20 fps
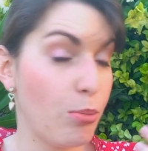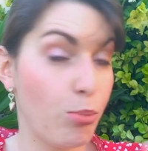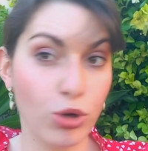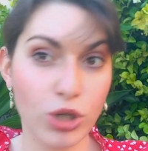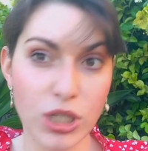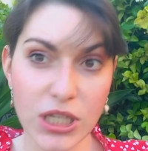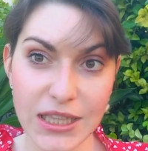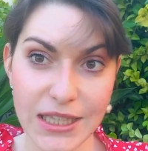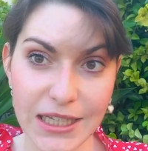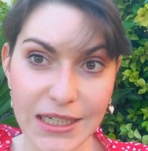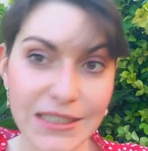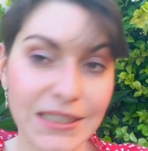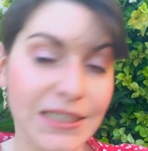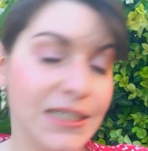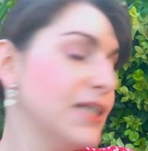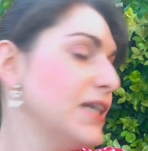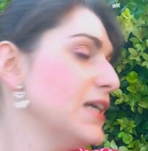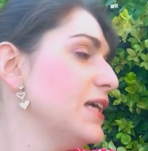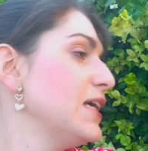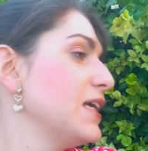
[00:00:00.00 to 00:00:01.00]
puñeta,
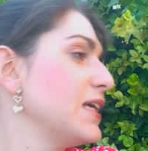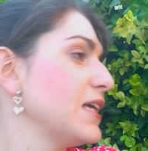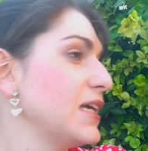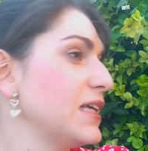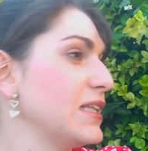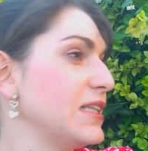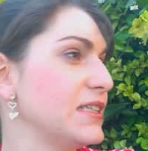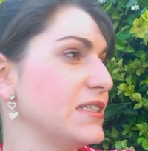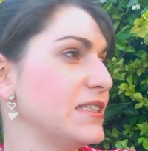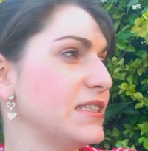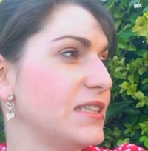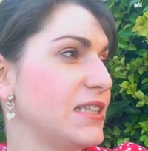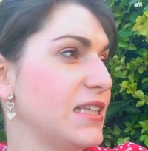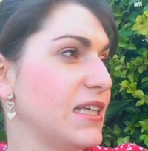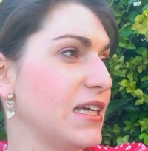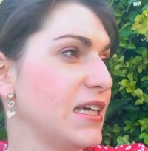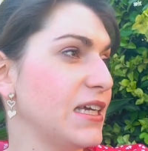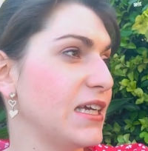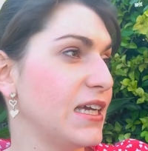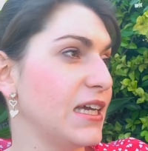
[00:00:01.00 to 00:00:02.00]
que te
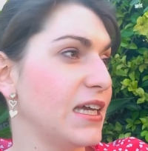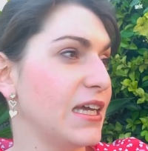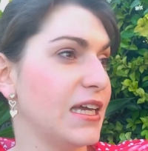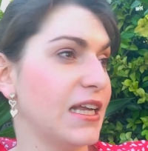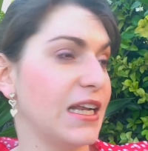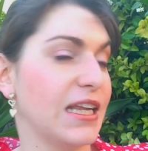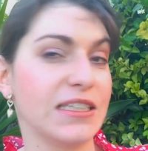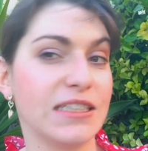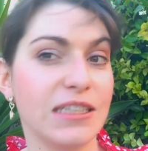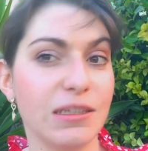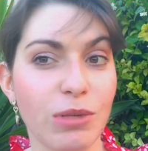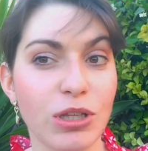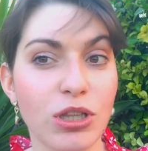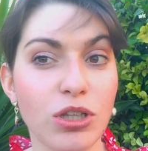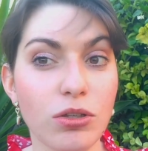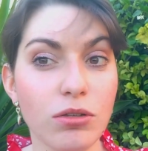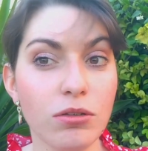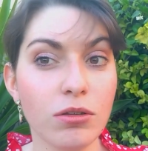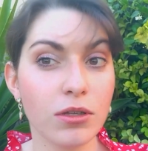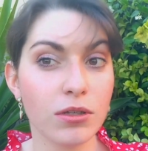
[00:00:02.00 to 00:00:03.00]
esté
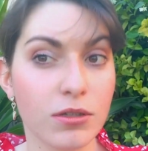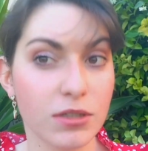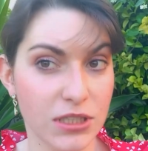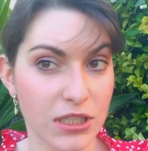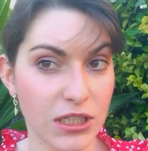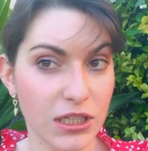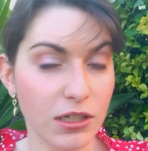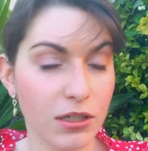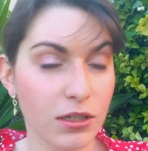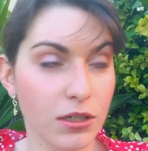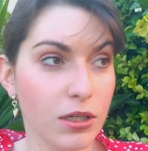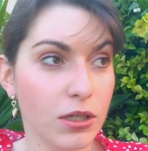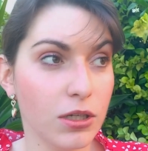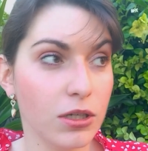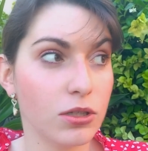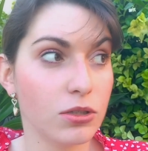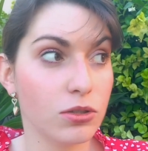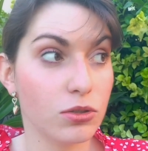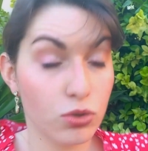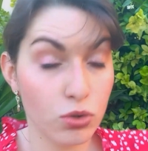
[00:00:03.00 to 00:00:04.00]
lastimando, ¿sí?
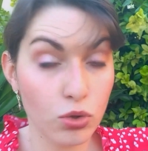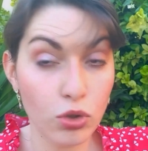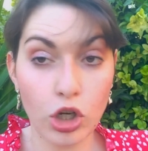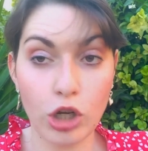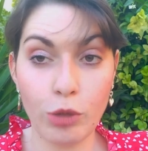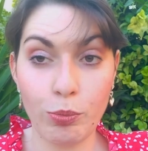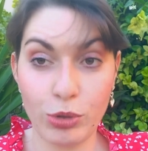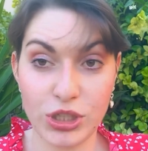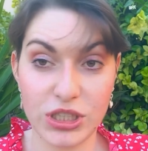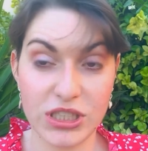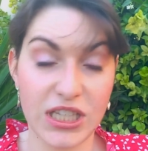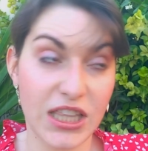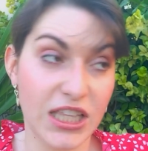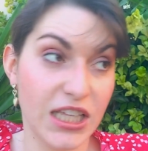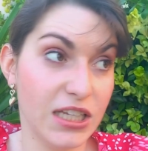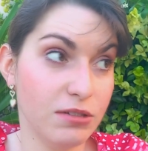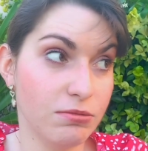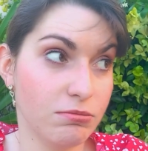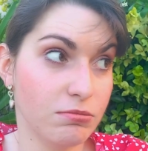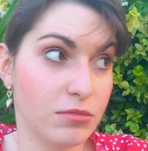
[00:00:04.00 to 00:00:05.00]
Tú lo que puedes
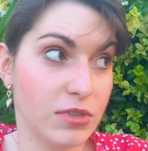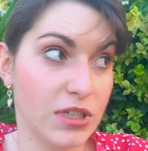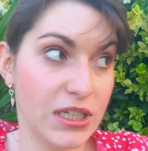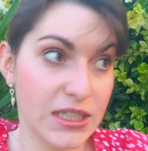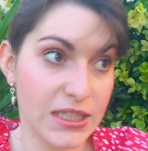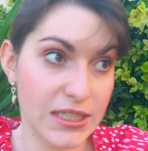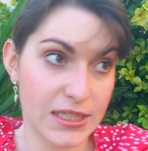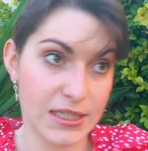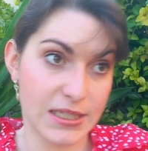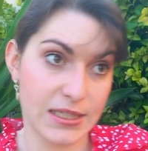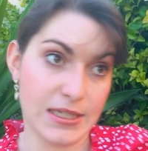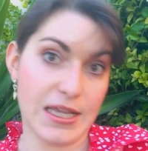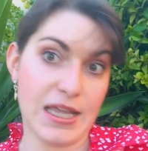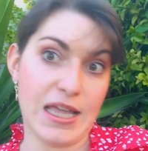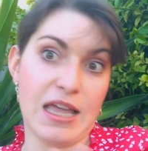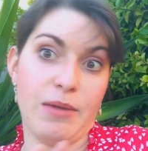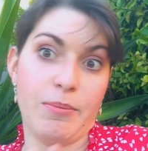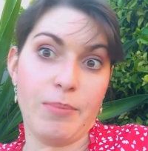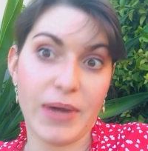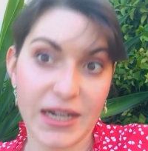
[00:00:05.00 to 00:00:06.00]
hacer es
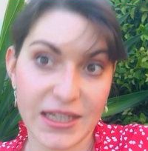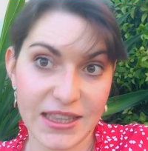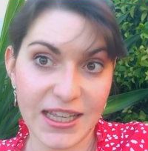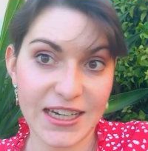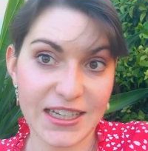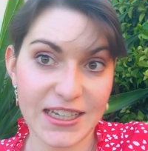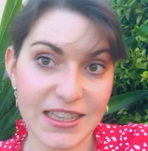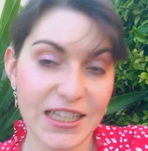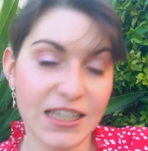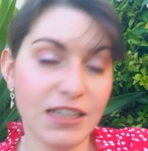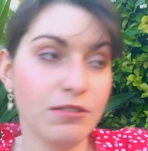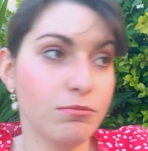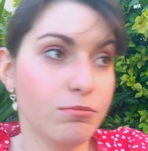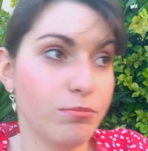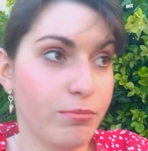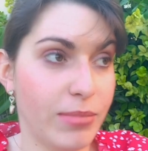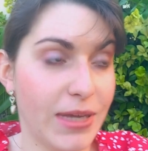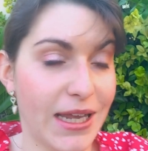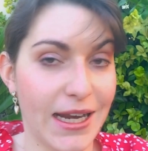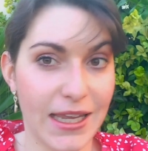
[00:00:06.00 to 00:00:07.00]
apartarte
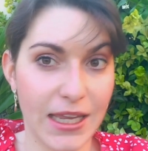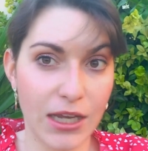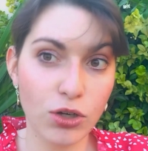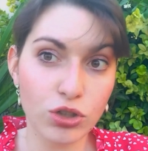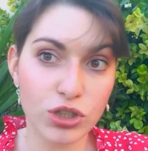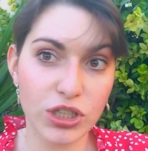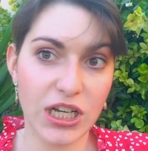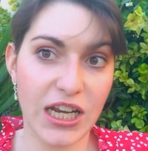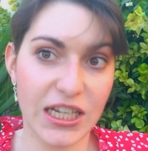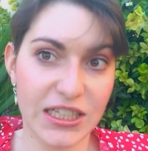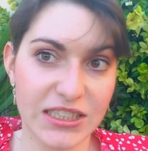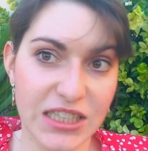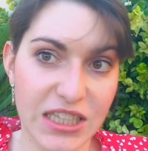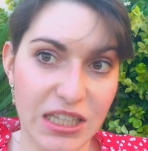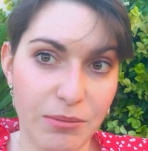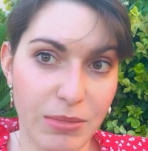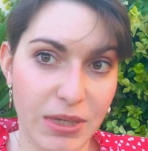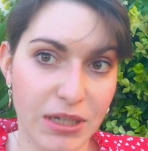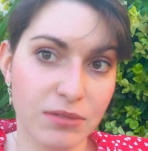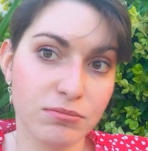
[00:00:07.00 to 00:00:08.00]
para que no te
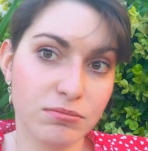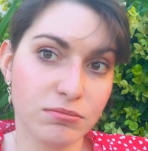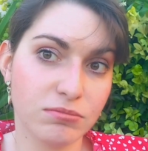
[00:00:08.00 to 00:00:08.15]
lastimen,